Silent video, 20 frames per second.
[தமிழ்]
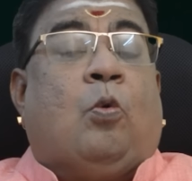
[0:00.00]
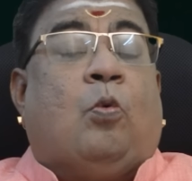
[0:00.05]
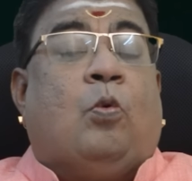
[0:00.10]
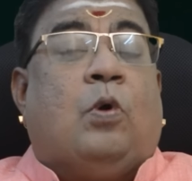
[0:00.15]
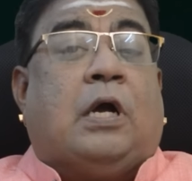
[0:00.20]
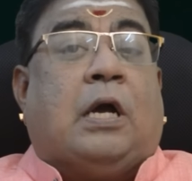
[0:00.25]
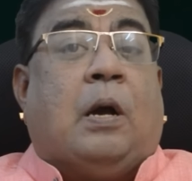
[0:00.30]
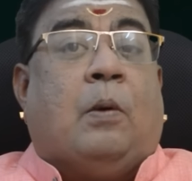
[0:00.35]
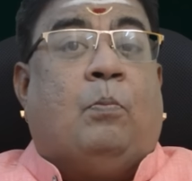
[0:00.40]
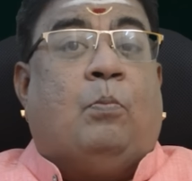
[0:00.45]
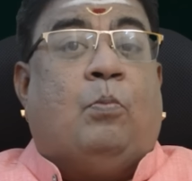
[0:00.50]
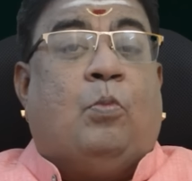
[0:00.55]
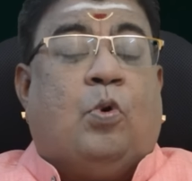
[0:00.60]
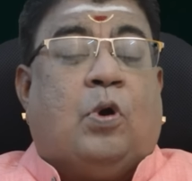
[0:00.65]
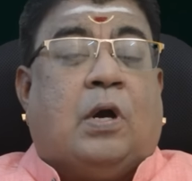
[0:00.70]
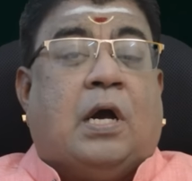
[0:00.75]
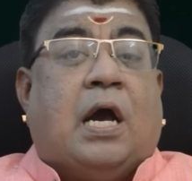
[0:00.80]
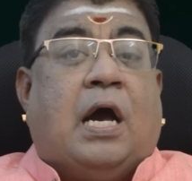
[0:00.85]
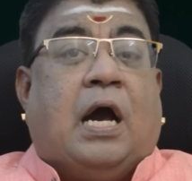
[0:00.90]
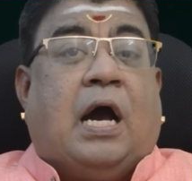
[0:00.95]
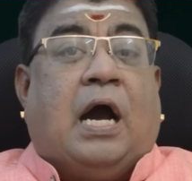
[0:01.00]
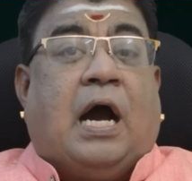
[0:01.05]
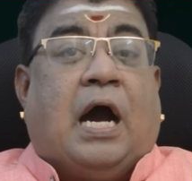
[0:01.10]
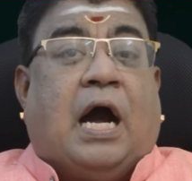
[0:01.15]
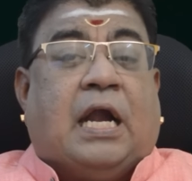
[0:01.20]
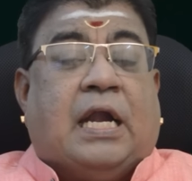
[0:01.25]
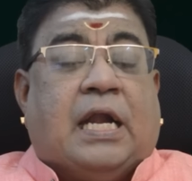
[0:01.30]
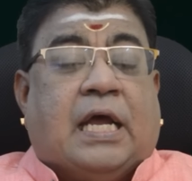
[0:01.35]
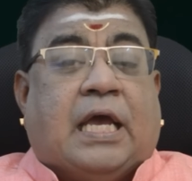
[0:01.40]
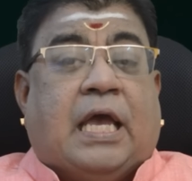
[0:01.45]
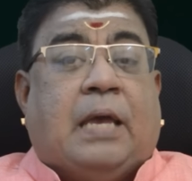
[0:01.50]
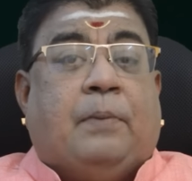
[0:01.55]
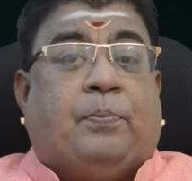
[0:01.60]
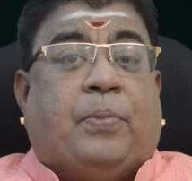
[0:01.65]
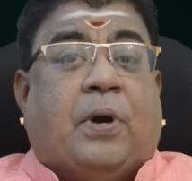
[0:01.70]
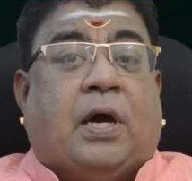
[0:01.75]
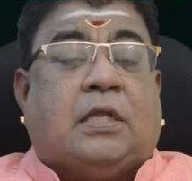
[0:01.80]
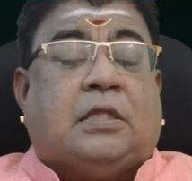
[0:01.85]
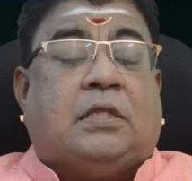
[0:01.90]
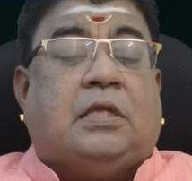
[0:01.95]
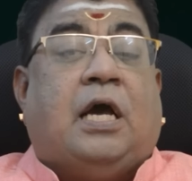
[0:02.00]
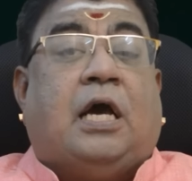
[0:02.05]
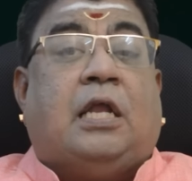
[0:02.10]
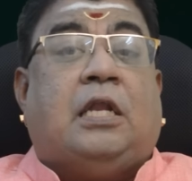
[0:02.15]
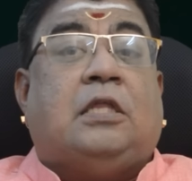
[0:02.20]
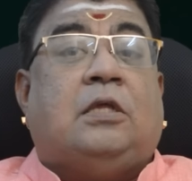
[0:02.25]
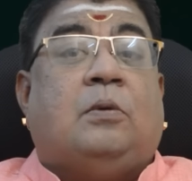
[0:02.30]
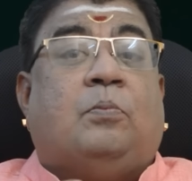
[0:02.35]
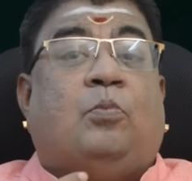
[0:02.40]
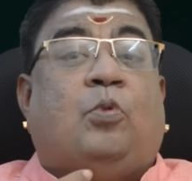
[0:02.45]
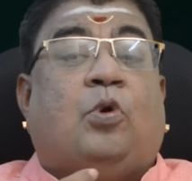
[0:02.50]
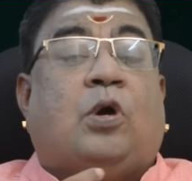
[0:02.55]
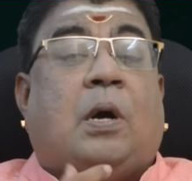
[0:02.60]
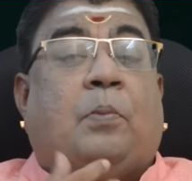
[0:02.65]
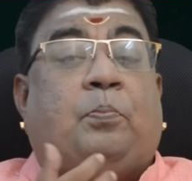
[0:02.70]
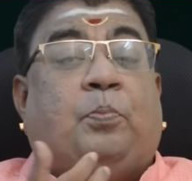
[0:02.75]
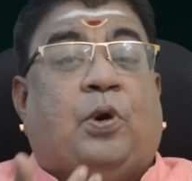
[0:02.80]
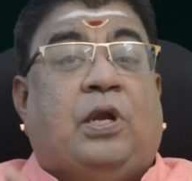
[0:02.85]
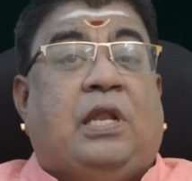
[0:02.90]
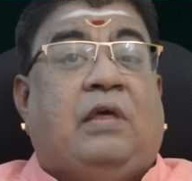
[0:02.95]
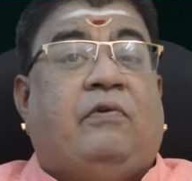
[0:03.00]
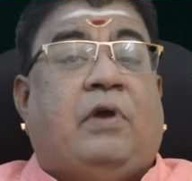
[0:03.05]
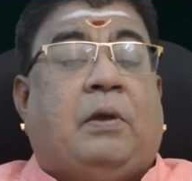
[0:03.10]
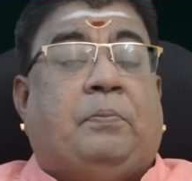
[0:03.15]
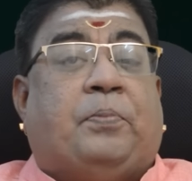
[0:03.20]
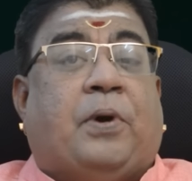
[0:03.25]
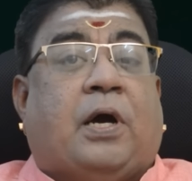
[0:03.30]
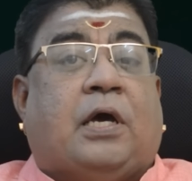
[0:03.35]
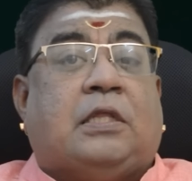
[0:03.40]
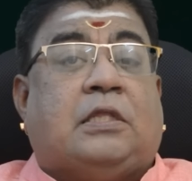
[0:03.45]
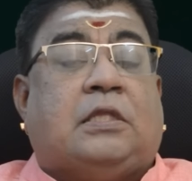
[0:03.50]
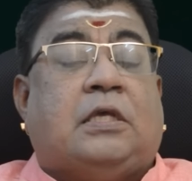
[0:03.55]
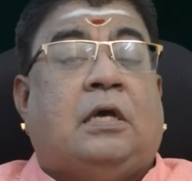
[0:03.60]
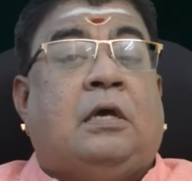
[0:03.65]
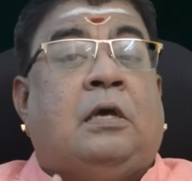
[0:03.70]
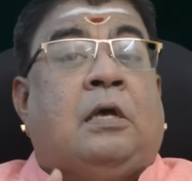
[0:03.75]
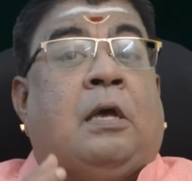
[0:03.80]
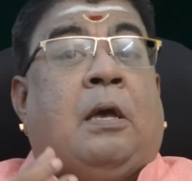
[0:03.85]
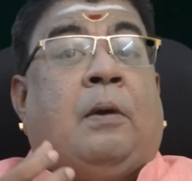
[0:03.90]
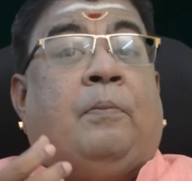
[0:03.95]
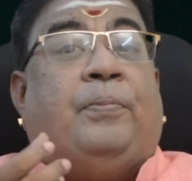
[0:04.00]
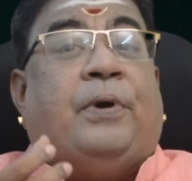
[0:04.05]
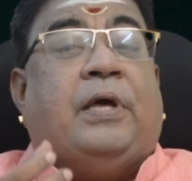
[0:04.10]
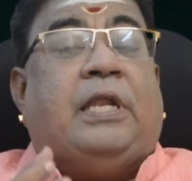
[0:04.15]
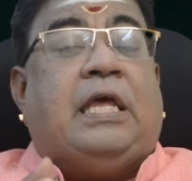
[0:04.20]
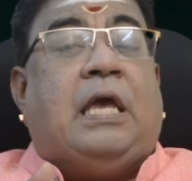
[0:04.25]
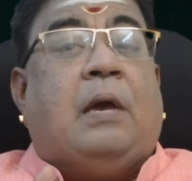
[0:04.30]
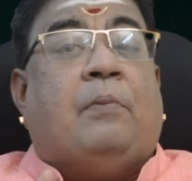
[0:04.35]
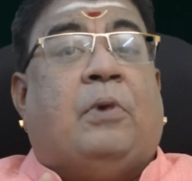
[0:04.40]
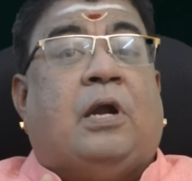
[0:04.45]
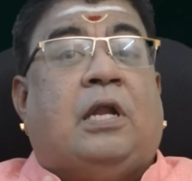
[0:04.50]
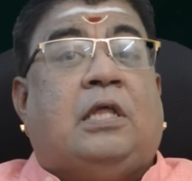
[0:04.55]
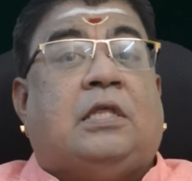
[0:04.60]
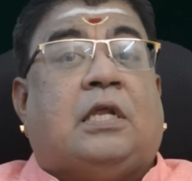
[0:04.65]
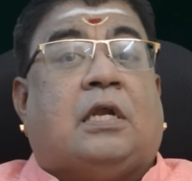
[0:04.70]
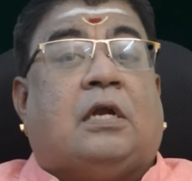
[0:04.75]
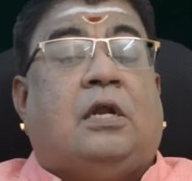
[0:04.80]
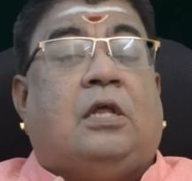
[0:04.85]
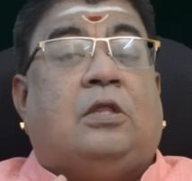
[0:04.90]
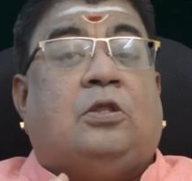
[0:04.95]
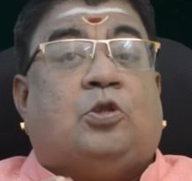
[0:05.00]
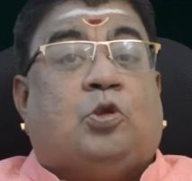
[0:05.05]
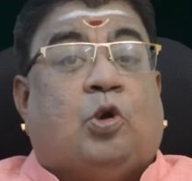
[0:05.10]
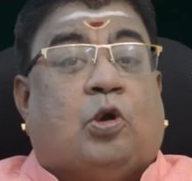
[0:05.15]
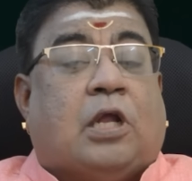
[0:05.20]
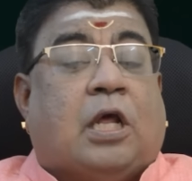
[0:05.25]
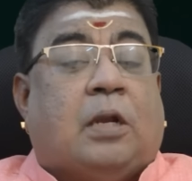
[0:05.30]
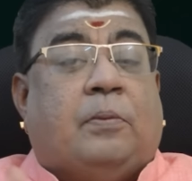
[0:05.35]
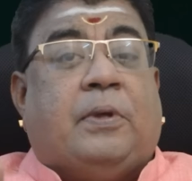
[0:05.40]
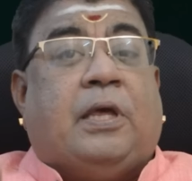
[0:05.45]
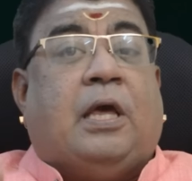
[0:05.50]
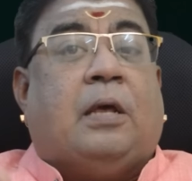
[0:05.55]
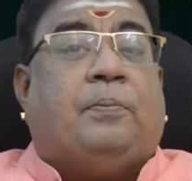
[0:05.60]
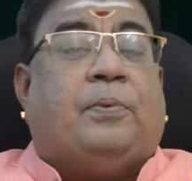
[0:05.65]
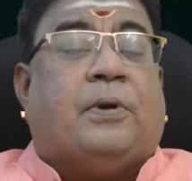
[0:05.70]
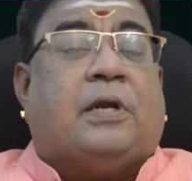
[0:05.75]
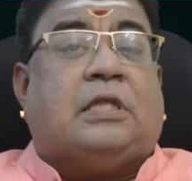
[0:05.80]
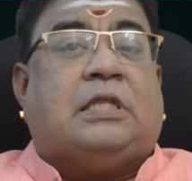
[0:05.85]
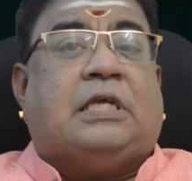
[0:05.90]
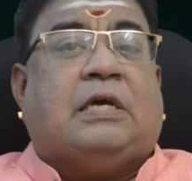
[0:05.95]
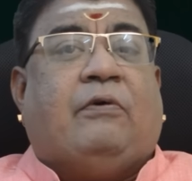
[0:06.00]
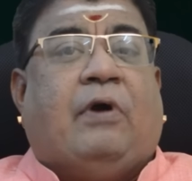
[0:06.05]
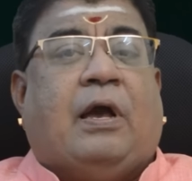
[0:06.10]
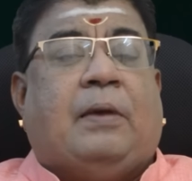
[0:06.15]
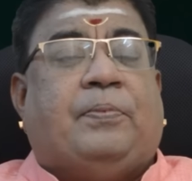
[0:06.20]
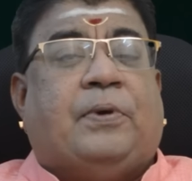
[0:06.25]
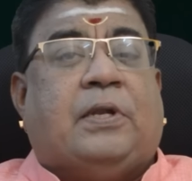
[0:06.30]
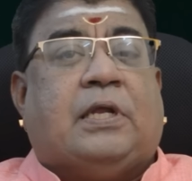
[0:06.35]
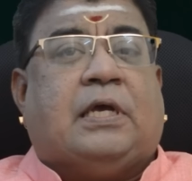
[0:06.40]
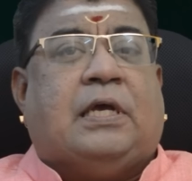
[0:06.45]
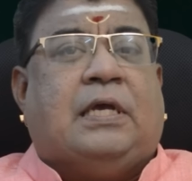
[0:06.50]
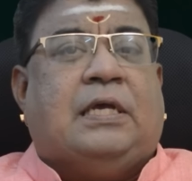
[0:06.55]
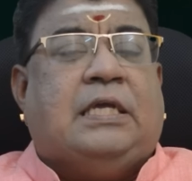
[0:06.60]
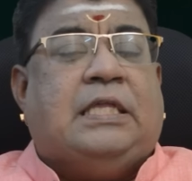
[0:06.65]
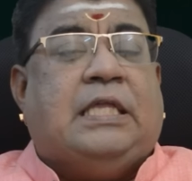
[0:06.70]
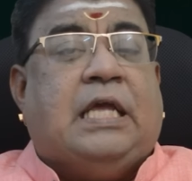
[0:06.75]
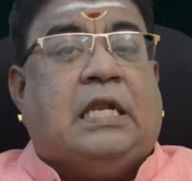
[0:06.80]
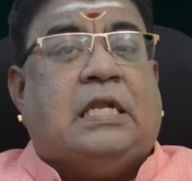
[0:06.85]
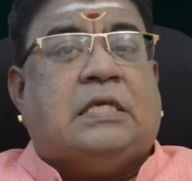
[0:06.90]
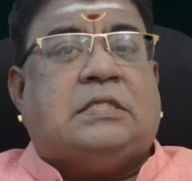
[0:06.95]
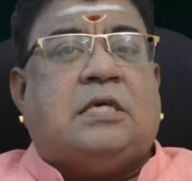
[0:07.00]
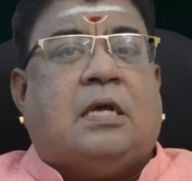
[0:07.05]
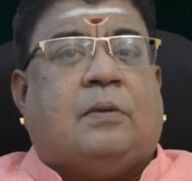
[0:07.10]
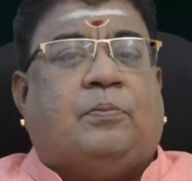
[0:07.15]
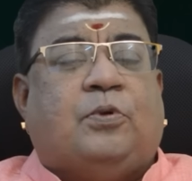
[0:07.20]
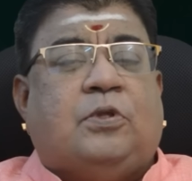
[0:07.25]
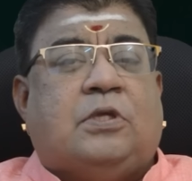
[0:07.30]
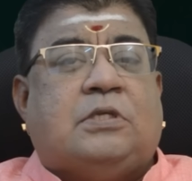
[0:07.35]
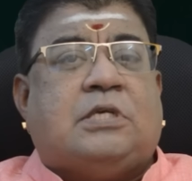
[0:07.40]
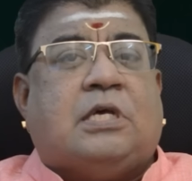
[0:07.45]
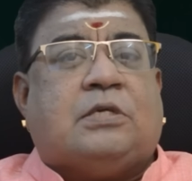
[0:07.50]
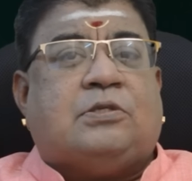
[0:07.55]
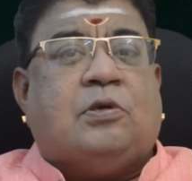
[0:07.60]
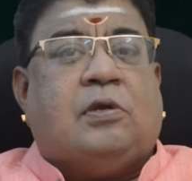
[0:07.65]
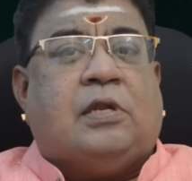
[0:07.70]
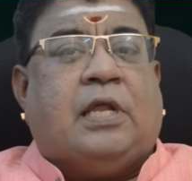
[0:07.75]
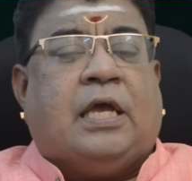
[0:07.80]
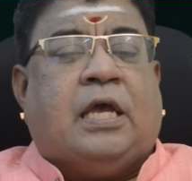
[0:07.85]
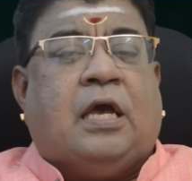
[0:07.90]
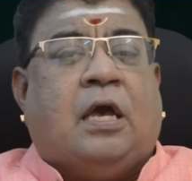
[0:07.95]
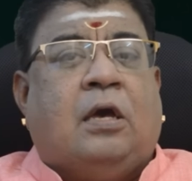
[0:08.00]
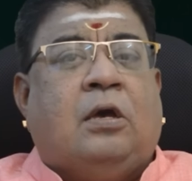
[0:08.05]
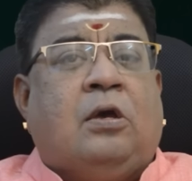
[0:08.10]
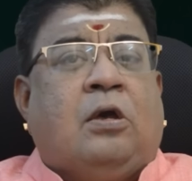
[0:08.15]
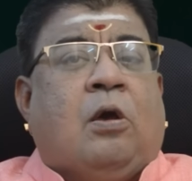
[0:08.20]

உங்கள் முக அழகை பார்த்து அல்லது முக பொலிவை பார்த்து பெரிய மனிதர்களின் தொடர்பு ஏற்படுறதுக்கு வாய்ப்பு இருக்குது இது என்ன சார் புதுசாக சொல்கிறீங்க